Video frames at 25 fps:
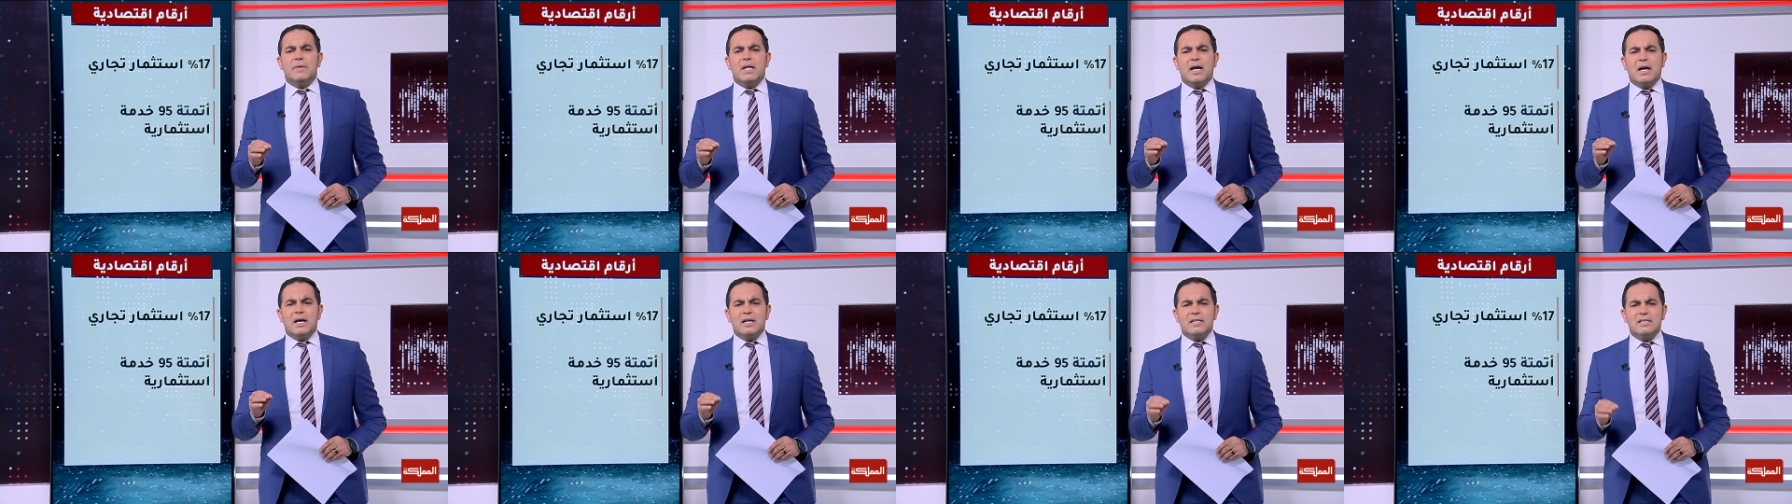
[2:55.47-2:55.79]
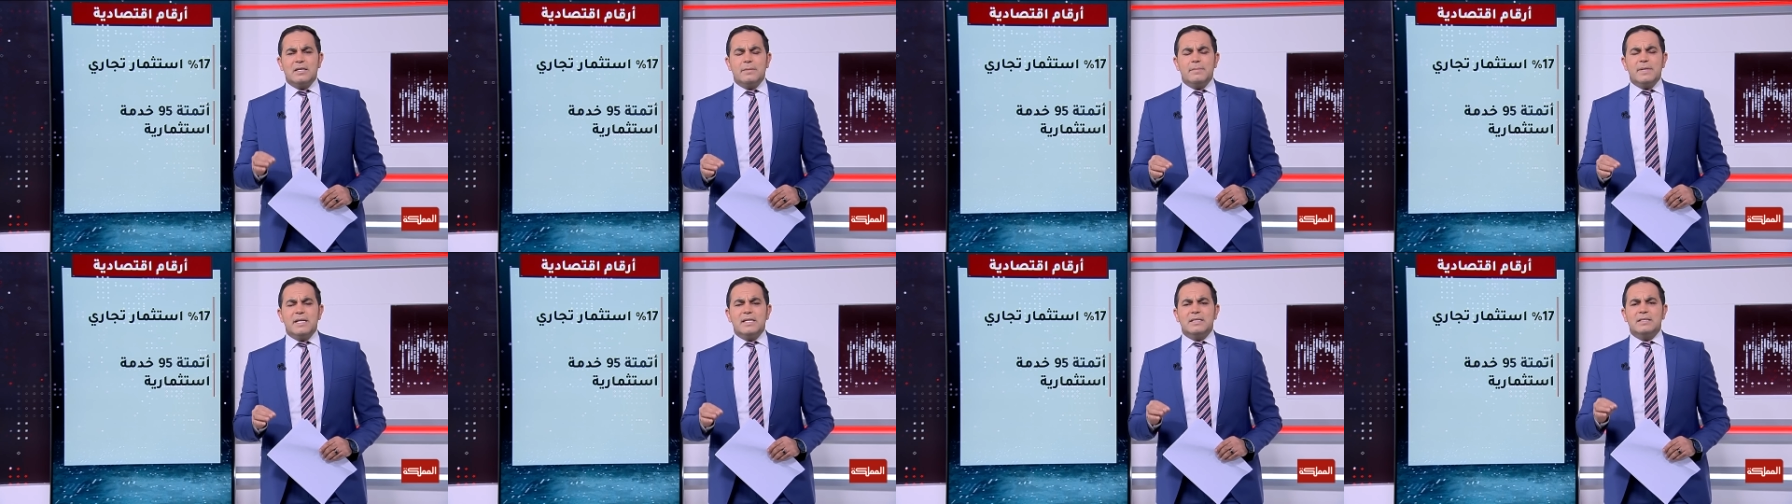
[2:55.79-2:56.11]

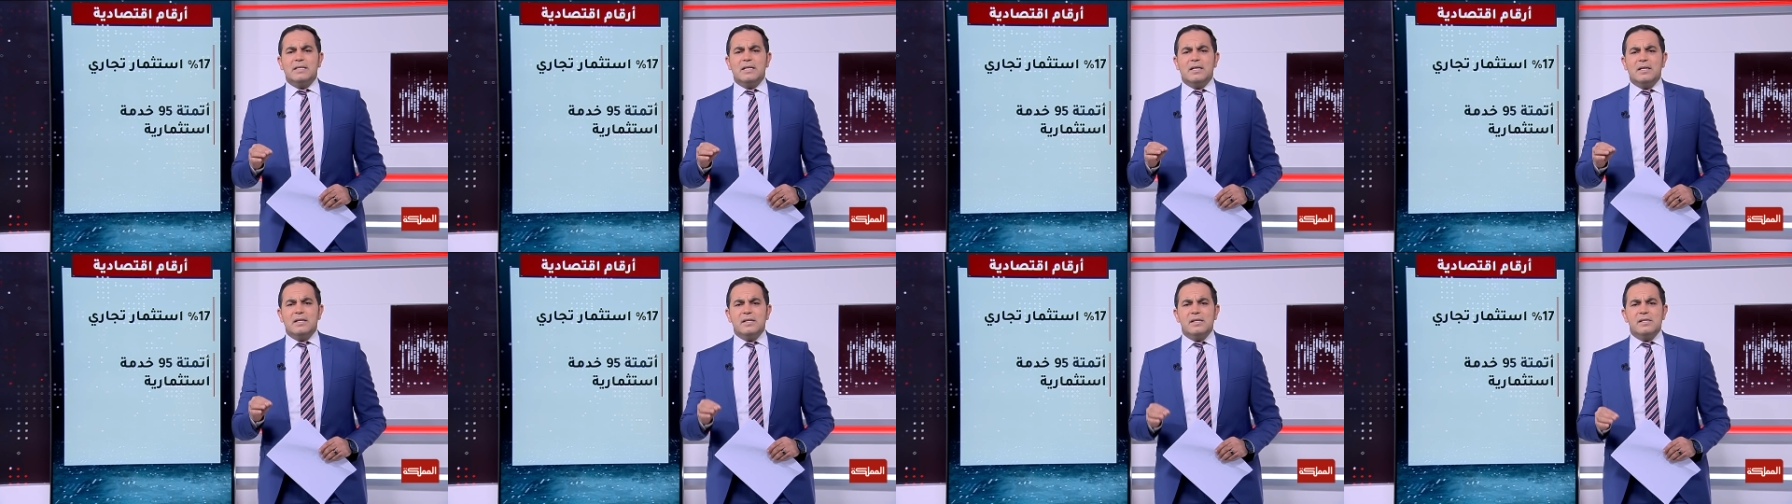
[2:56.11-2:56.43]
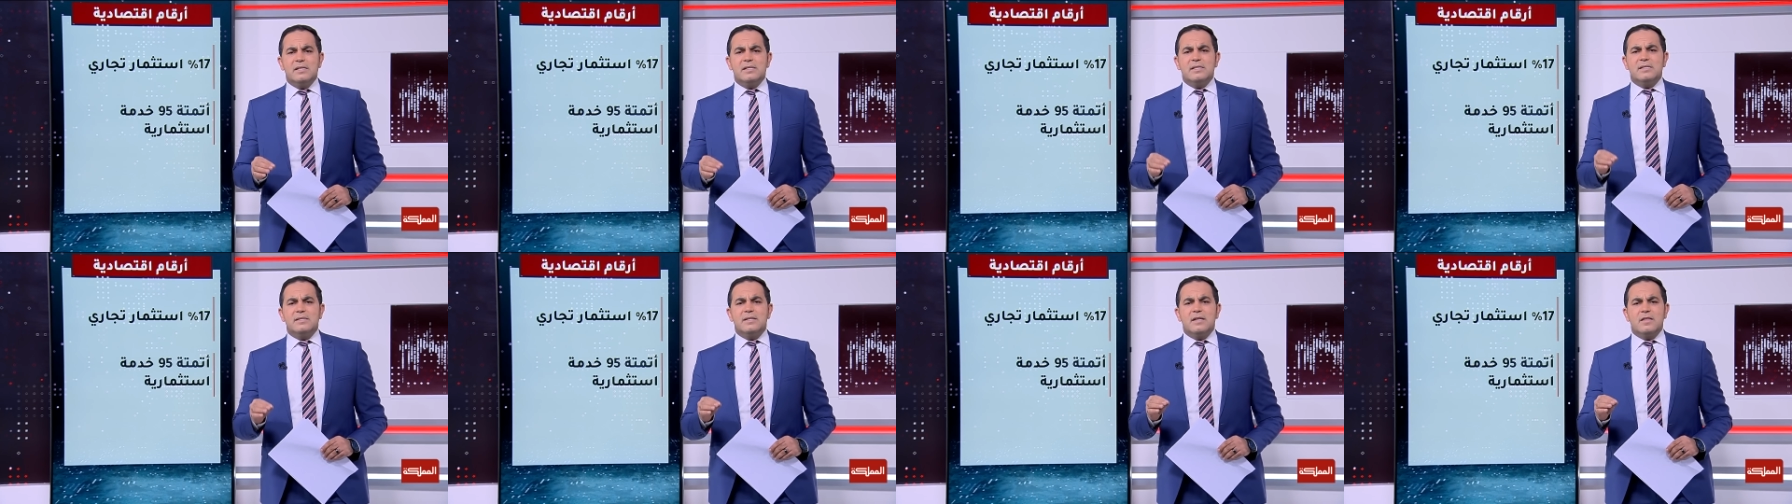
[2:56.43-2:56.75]
الخدمات
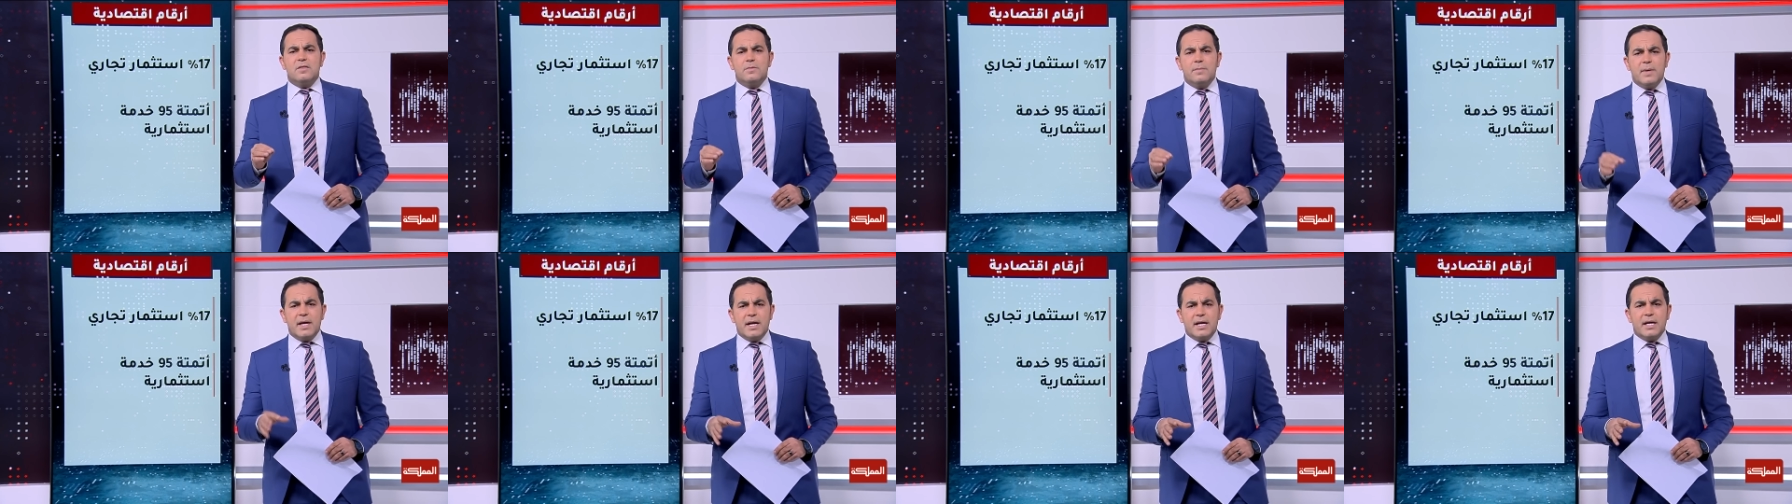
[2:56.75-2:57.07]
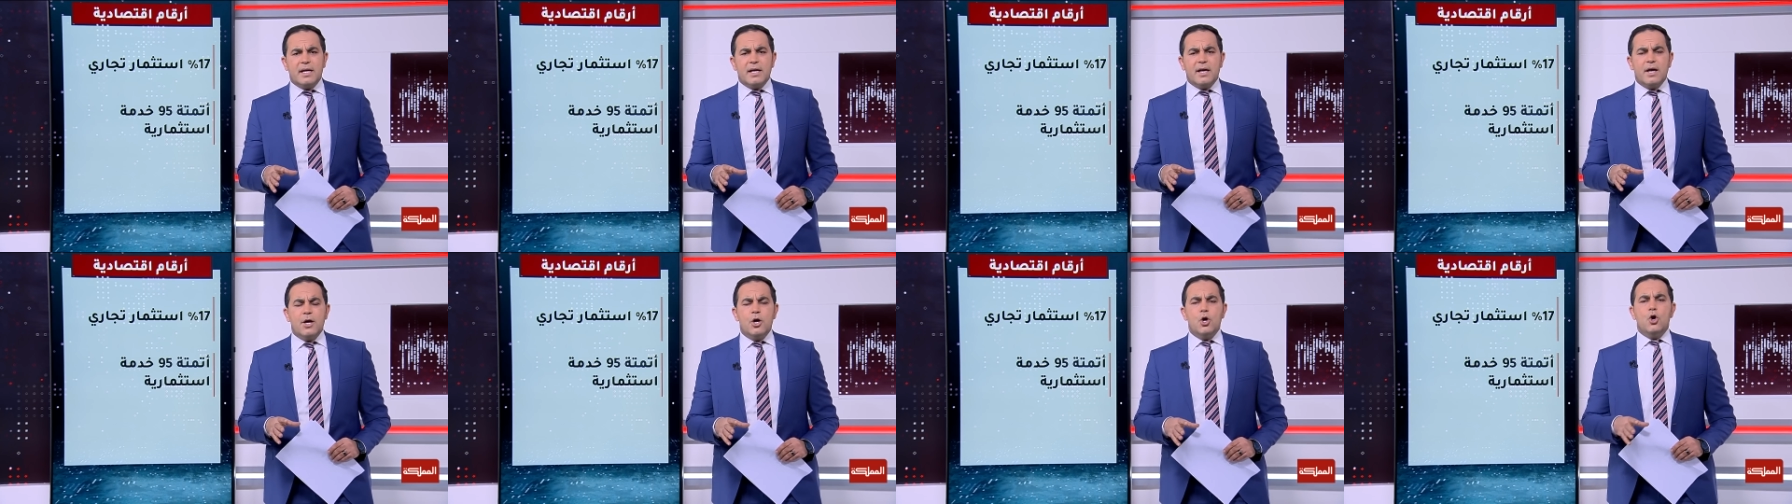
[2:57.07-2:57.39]

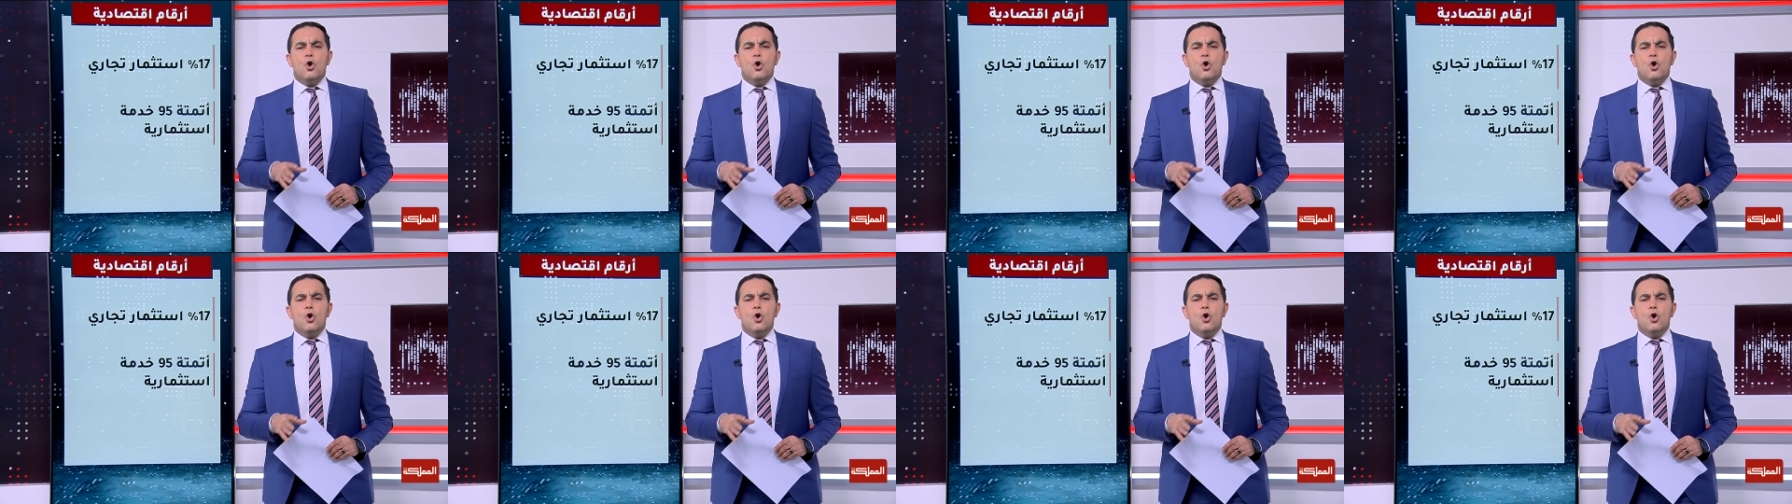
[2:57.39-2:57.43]
الاستثمارية